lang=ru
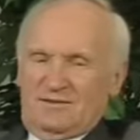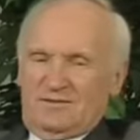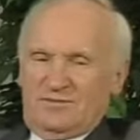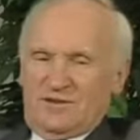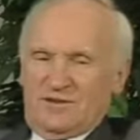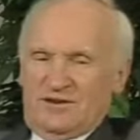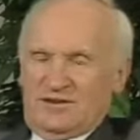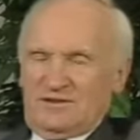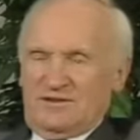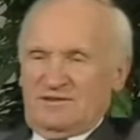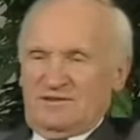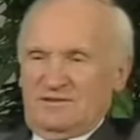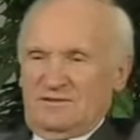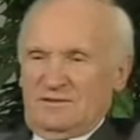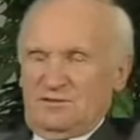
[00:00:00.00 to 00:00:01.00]
Да нет,
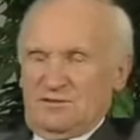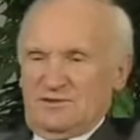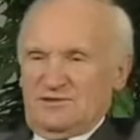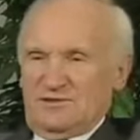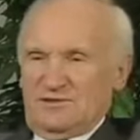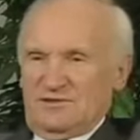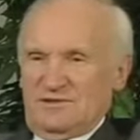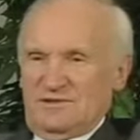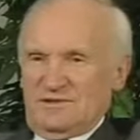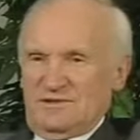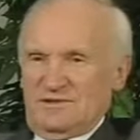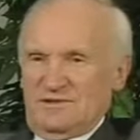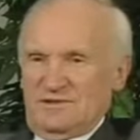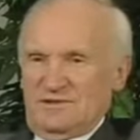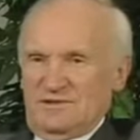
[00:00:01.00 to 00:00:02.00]
это вопросы
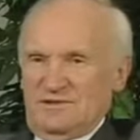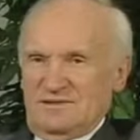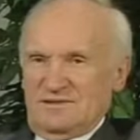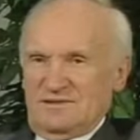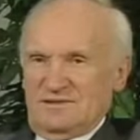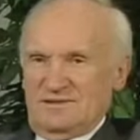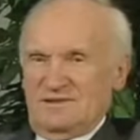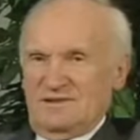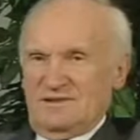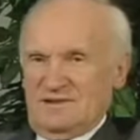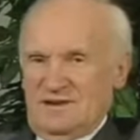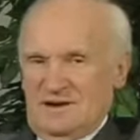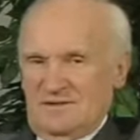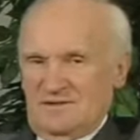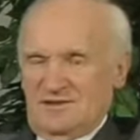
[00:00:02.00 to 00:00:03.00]
не
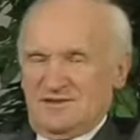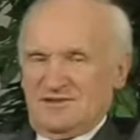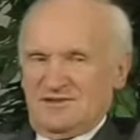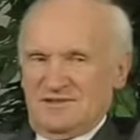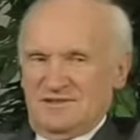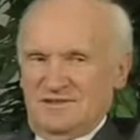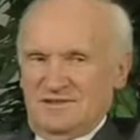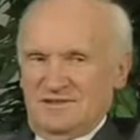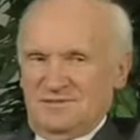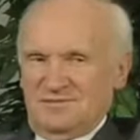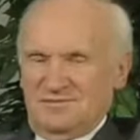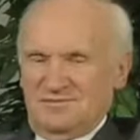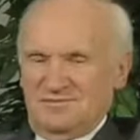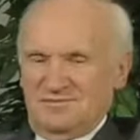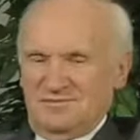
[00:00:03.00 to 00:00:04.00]
каверзные.
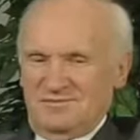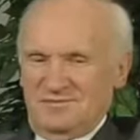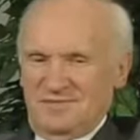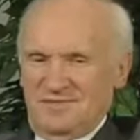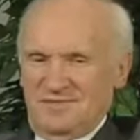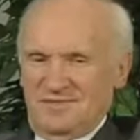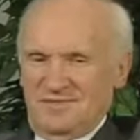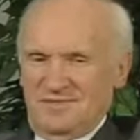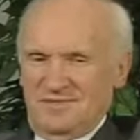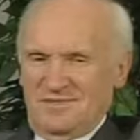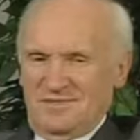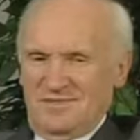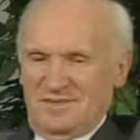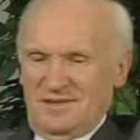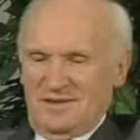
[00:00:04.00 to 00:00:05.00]

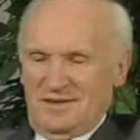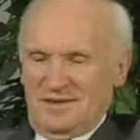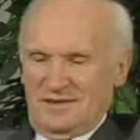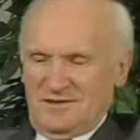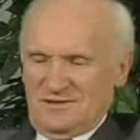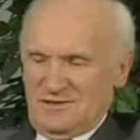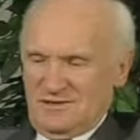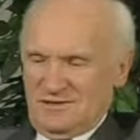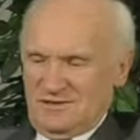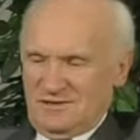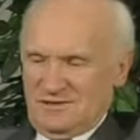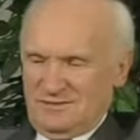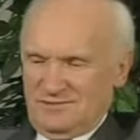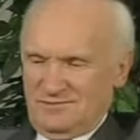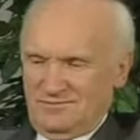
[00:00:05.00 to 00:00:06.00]
А
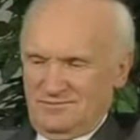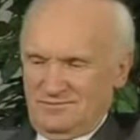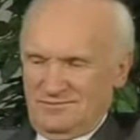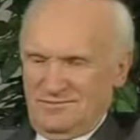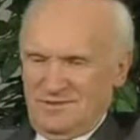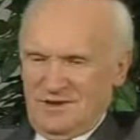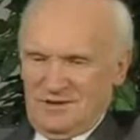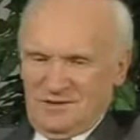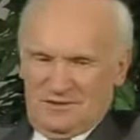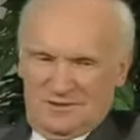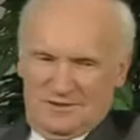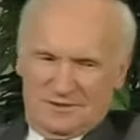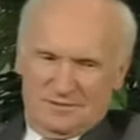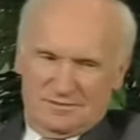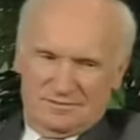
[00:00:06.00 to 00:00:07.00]
здесь
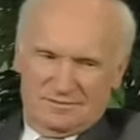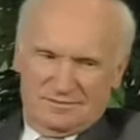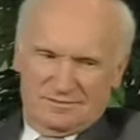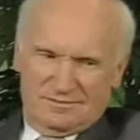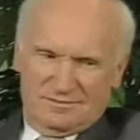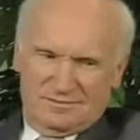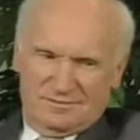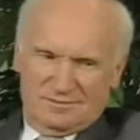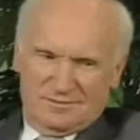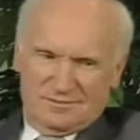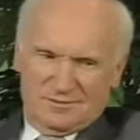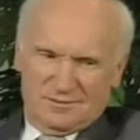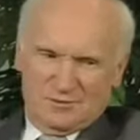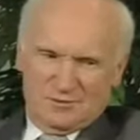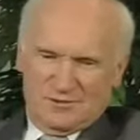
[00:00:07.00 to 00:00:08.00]
некоторые
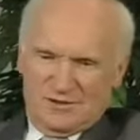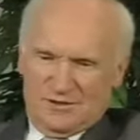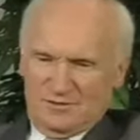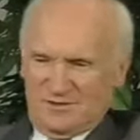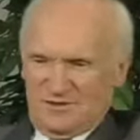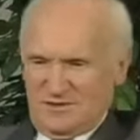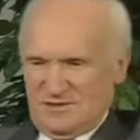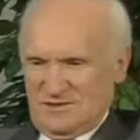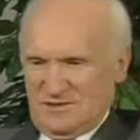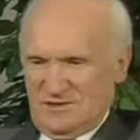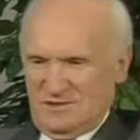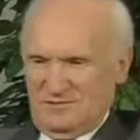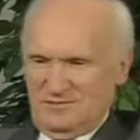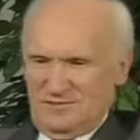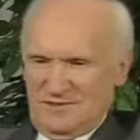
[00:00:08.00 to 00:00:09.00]
ну, я бы
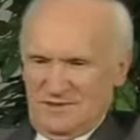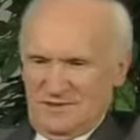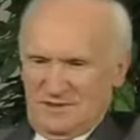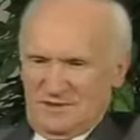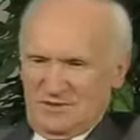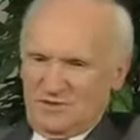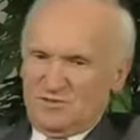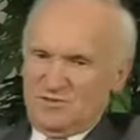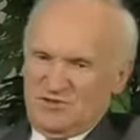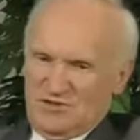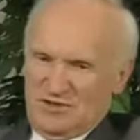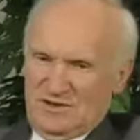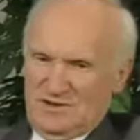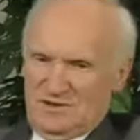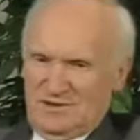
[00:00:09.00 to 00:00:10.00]
сказал,
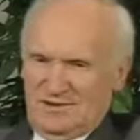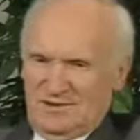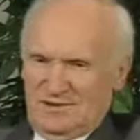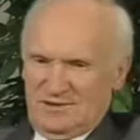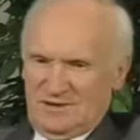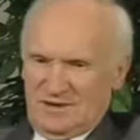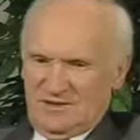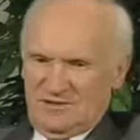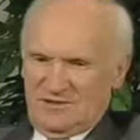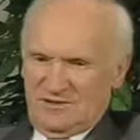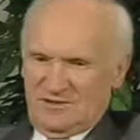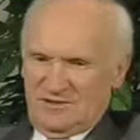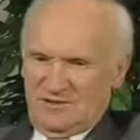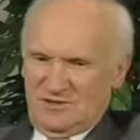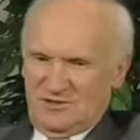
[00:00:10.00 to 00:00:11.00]
смешение
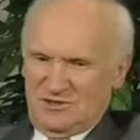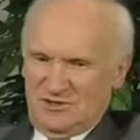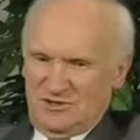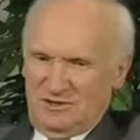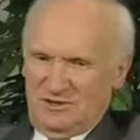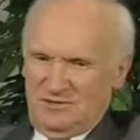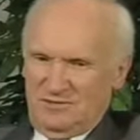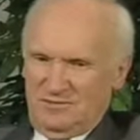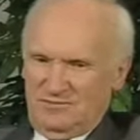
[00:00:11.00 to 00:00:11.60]
разных вещей.